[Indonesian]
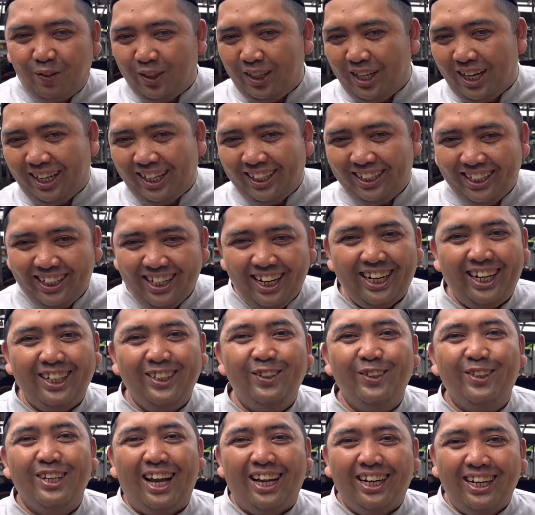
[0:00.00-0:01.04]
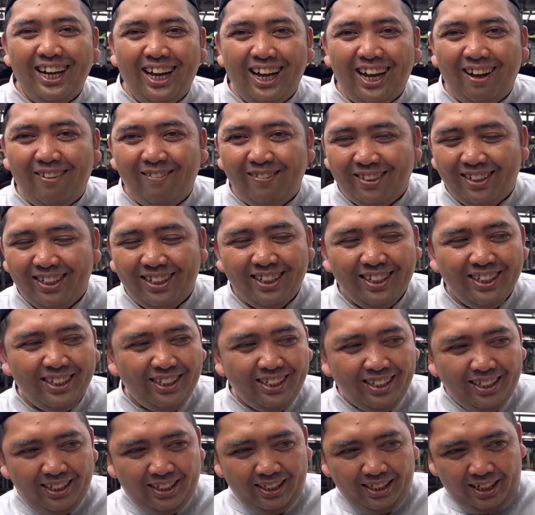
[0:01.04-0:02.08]
mau nyari 300 ada
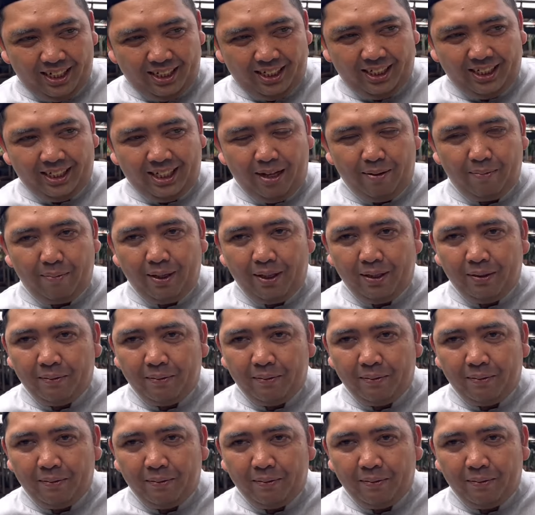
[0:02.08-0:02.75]
jadi Karena kita